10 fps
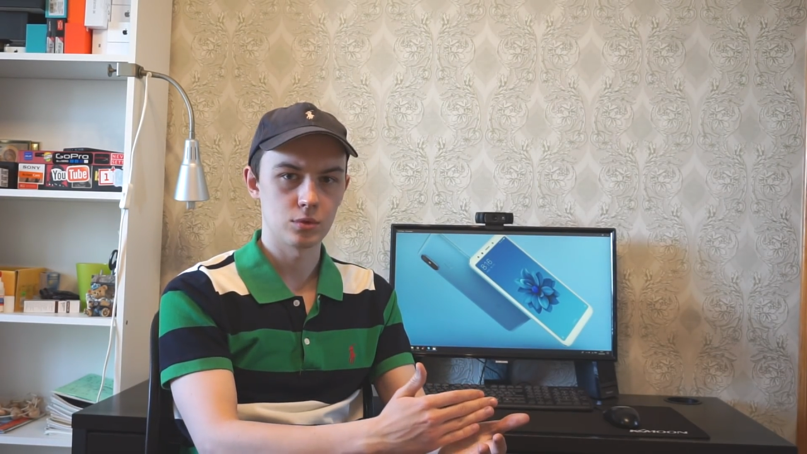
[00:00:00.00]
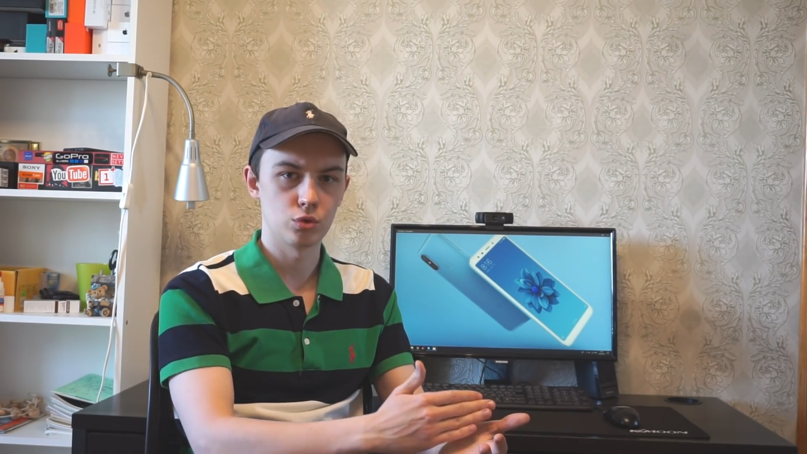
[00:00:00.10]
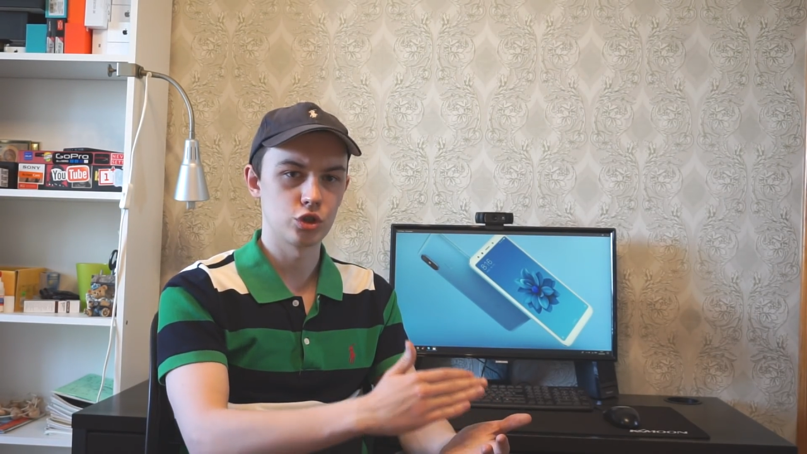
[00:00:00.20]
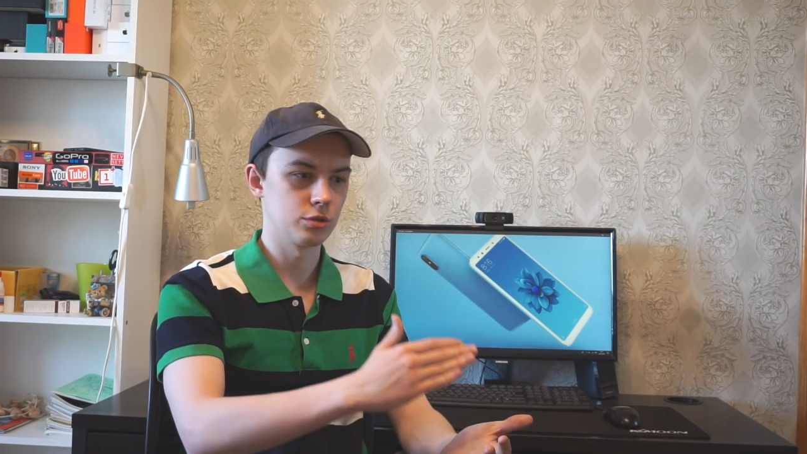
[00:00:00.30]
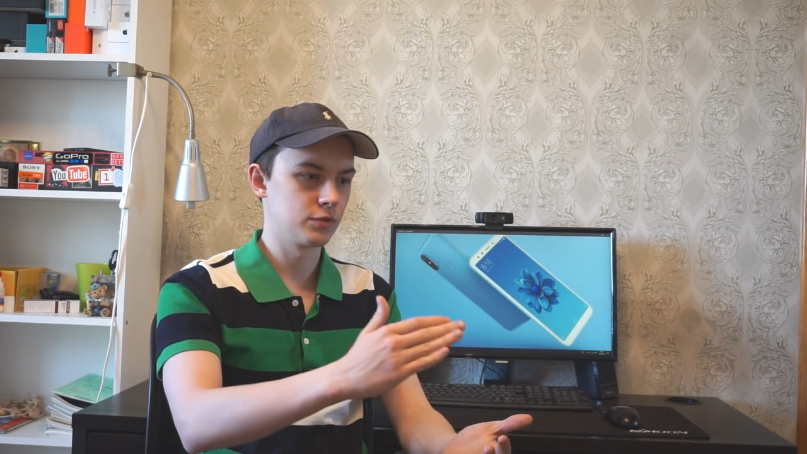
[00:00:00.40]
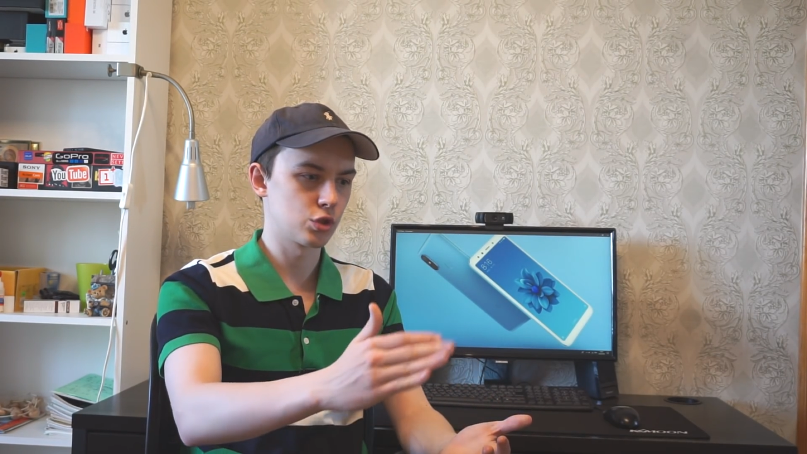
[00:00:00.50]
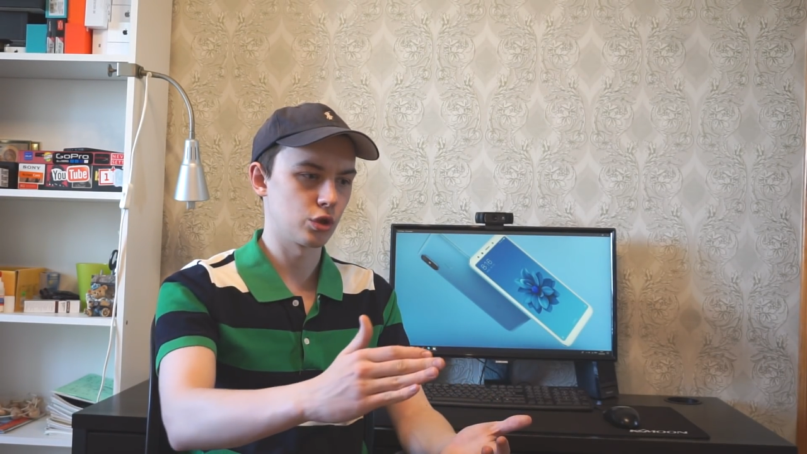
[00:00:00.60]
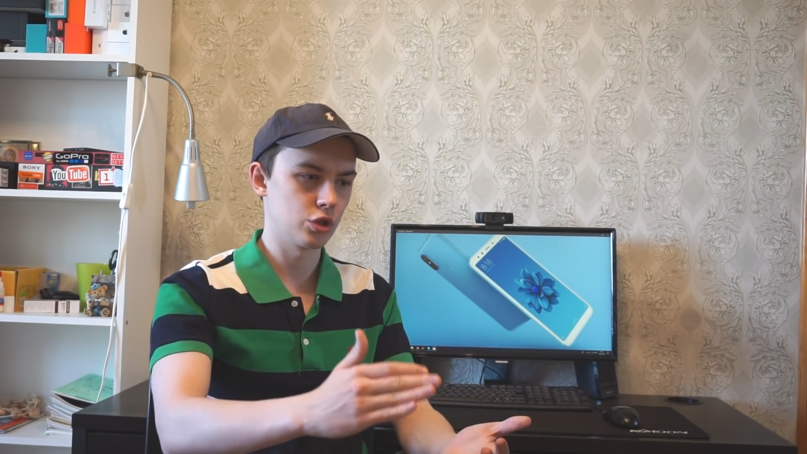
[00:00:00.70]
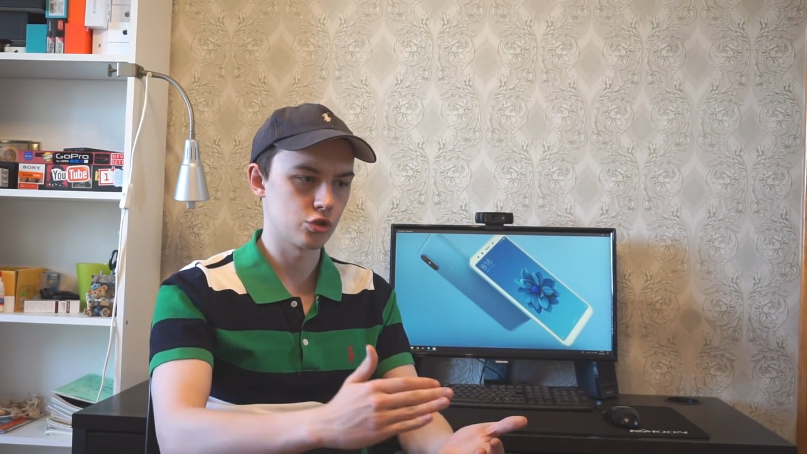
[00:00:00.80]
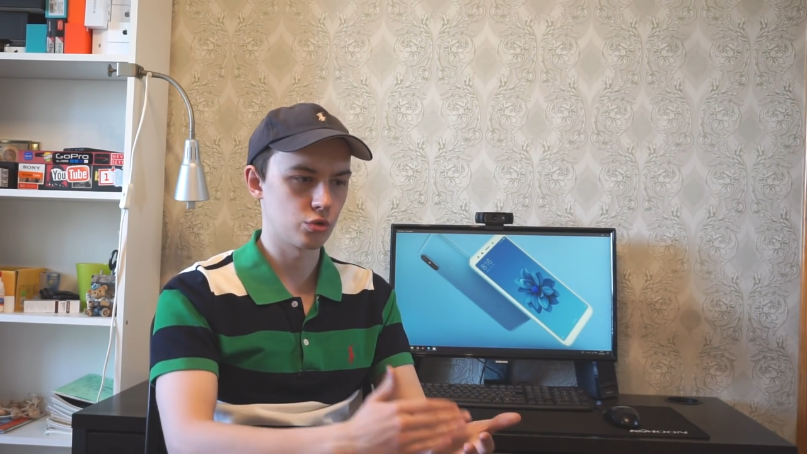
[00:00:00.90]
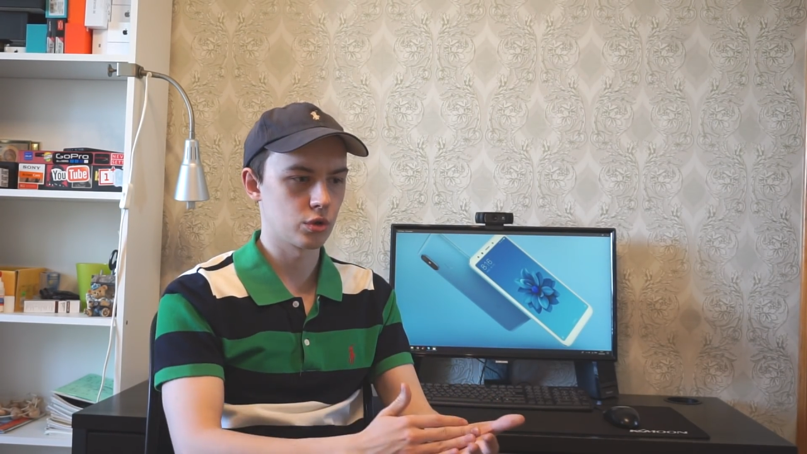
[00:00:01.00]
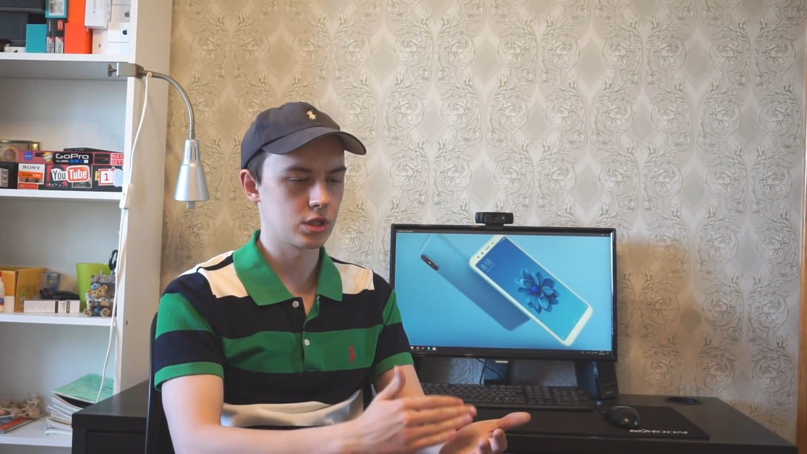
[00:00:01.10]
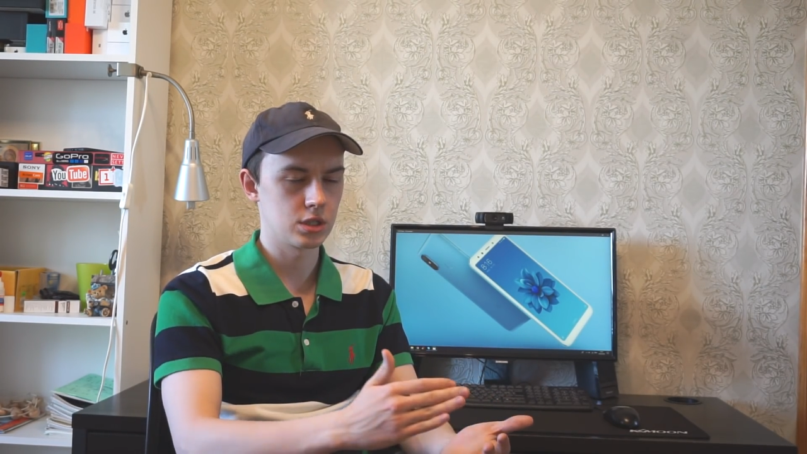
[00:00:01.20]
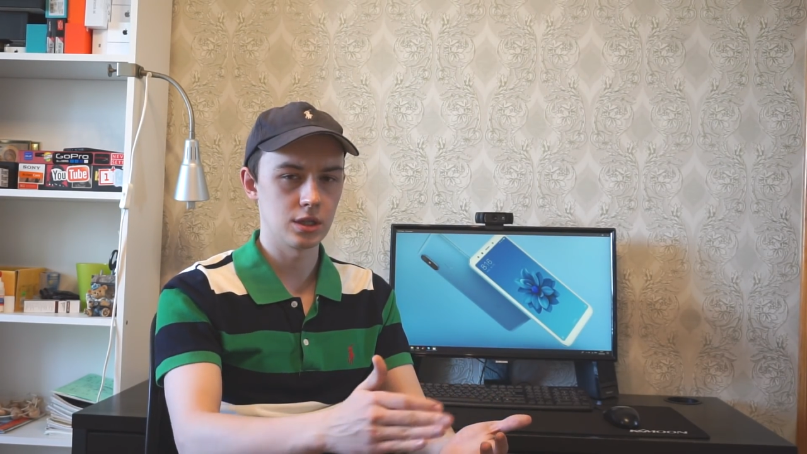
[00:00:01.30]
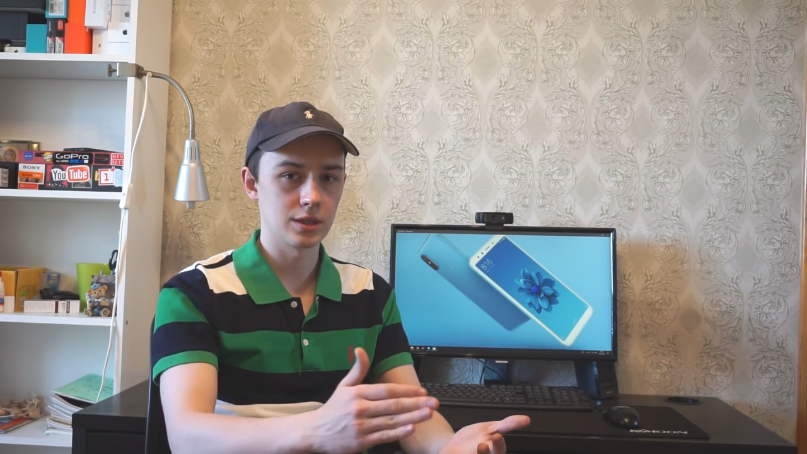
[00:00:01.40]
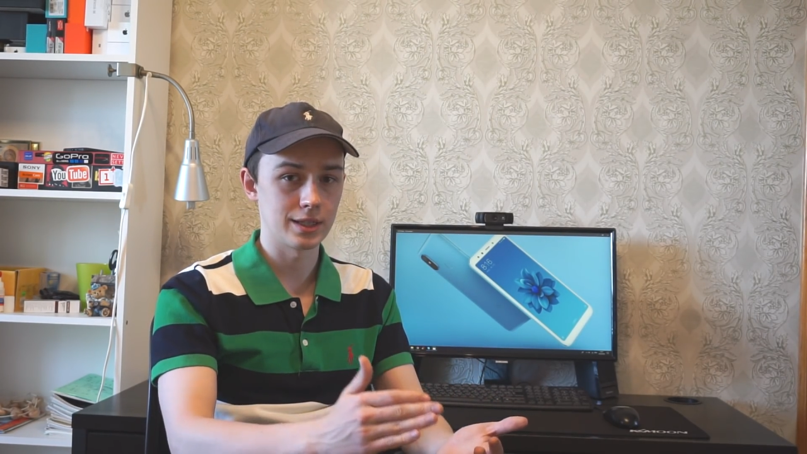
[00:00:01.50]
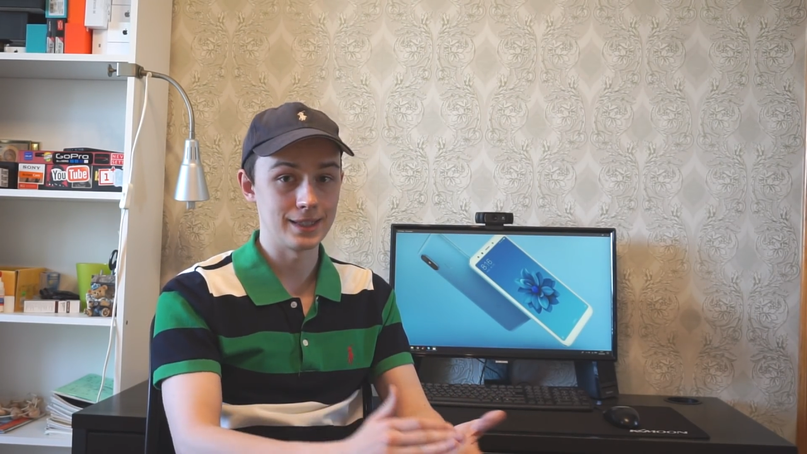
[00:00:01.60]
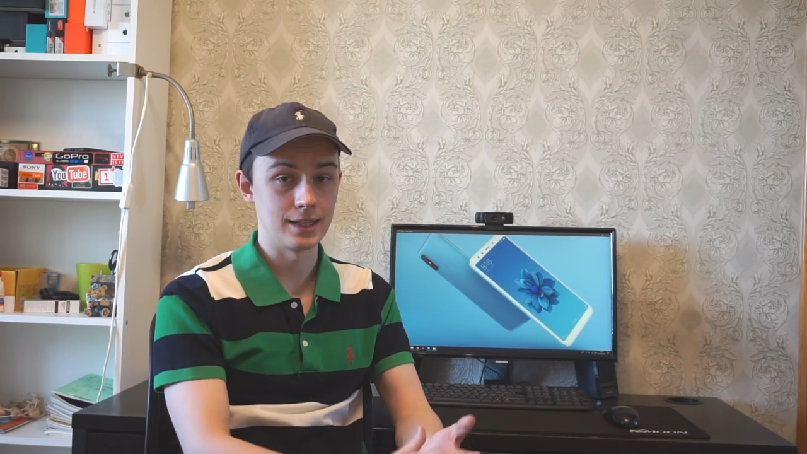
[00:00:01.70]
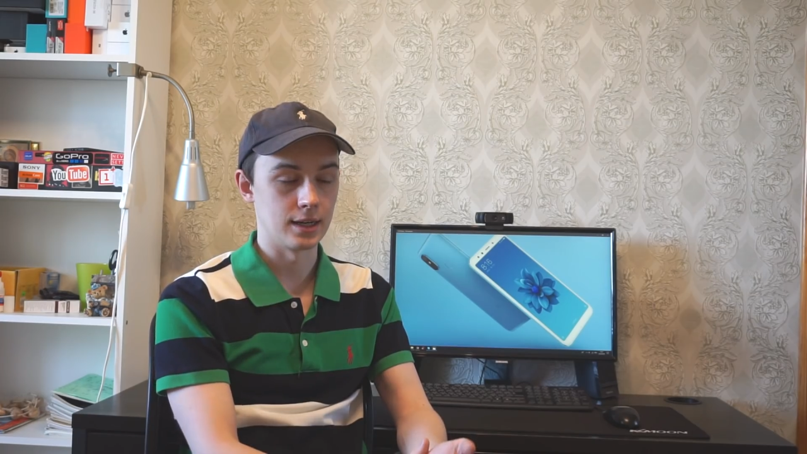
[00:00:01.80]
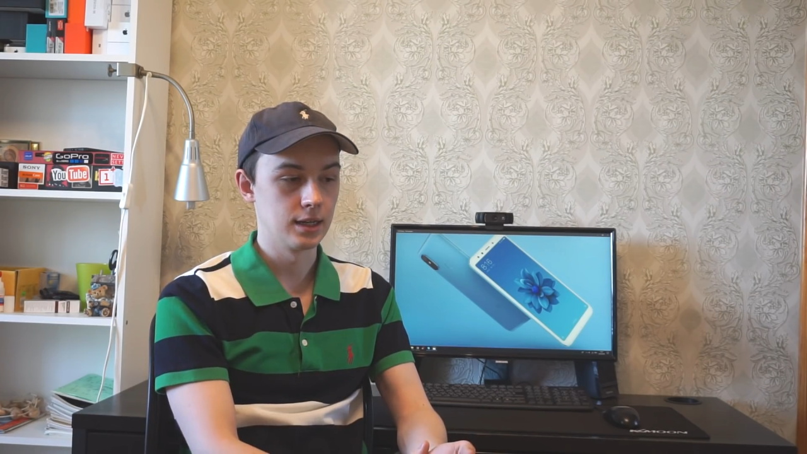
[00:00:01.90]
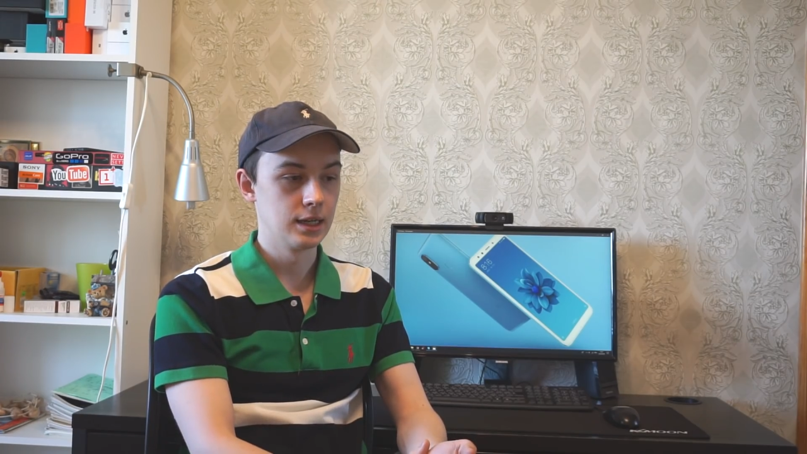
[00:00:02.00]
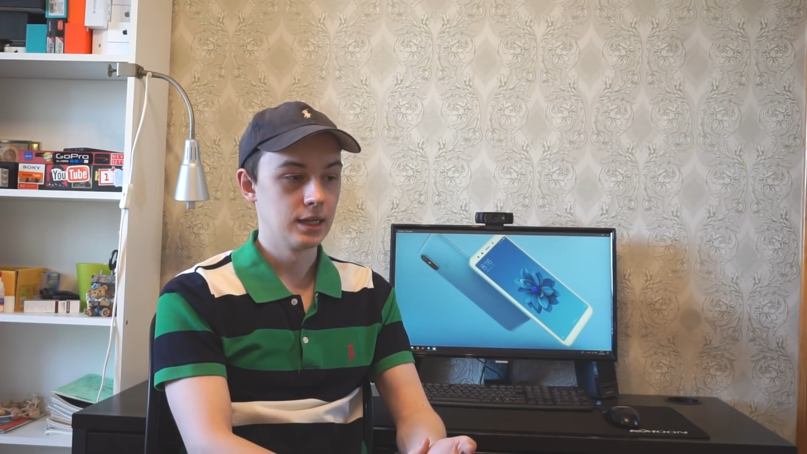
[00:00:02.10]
очень высокие скорости LTE,